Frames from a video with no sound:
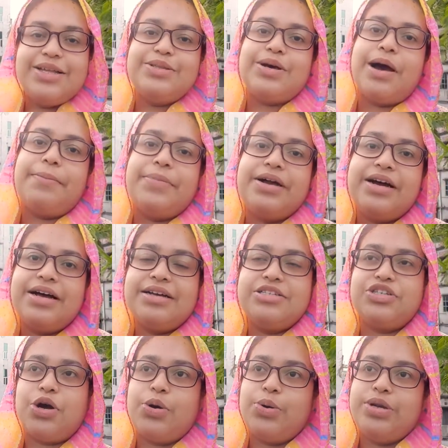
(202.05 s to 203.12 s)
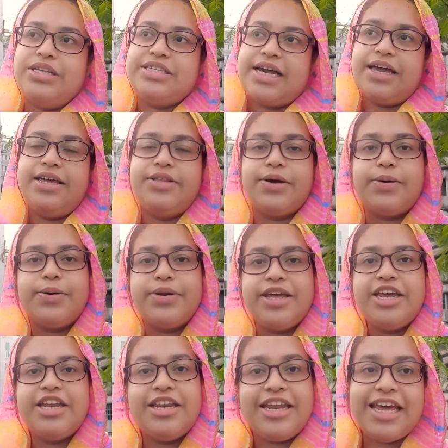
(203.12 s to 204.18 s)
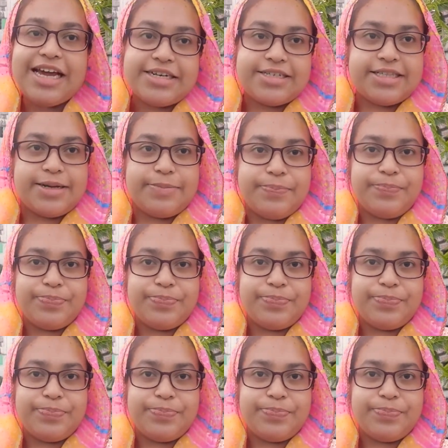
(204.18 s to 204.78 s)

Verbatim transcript: তো আমরা যখনই যাই তখনই নিয়ে আসতাম